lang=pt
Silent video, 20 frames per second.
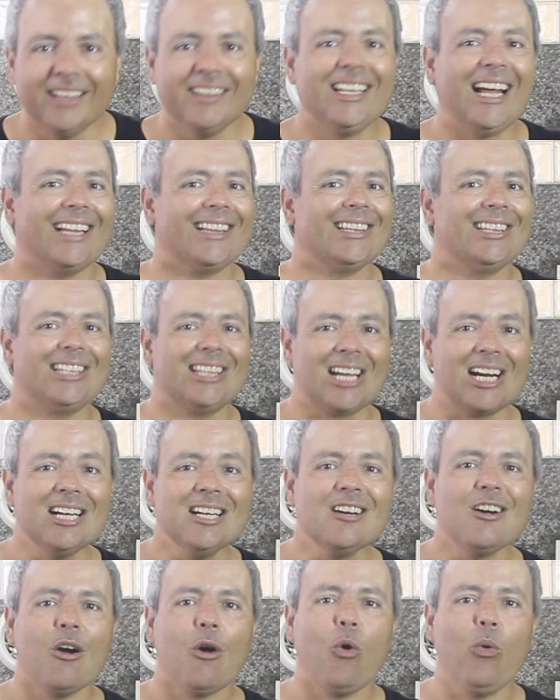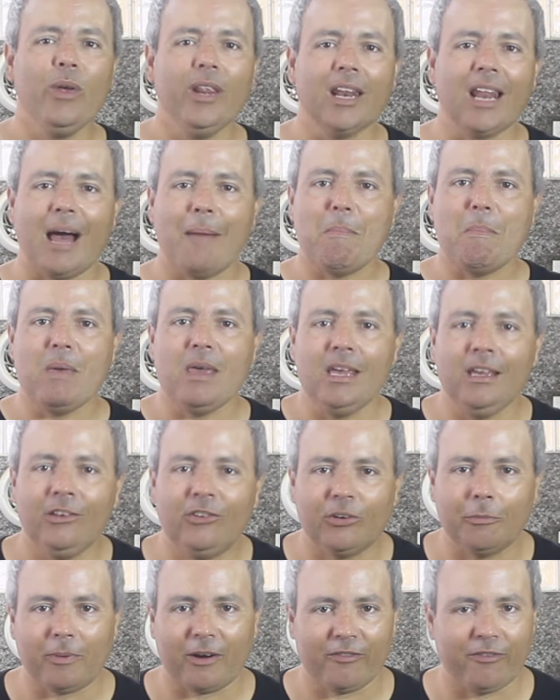dá
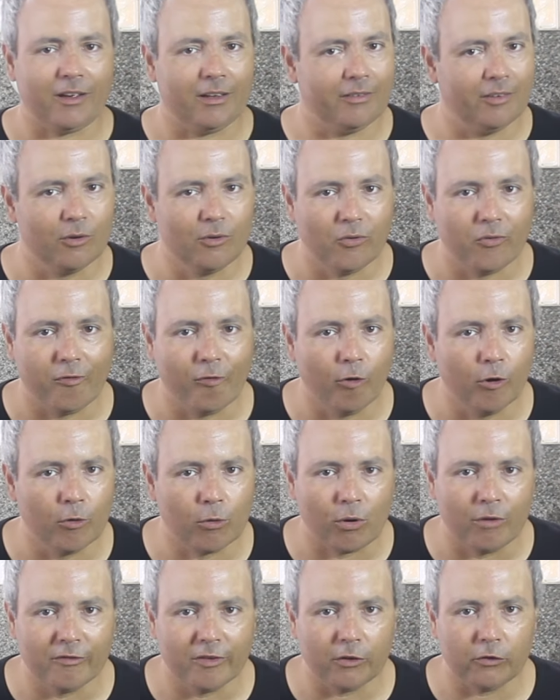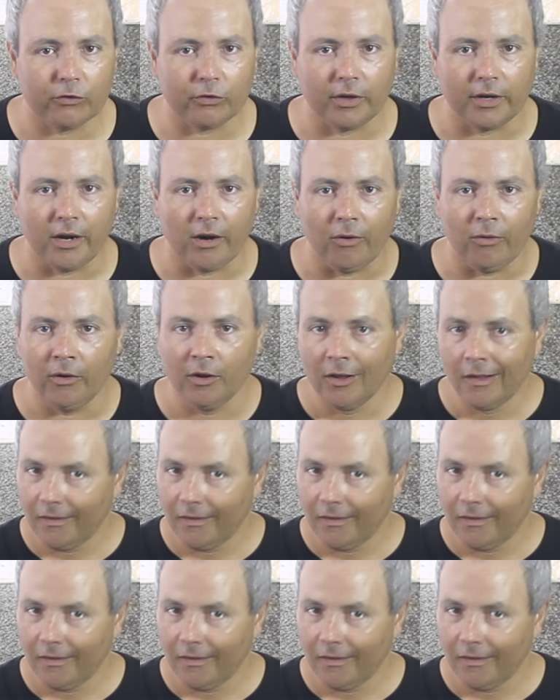tranquilamente para fazer no forno convencional.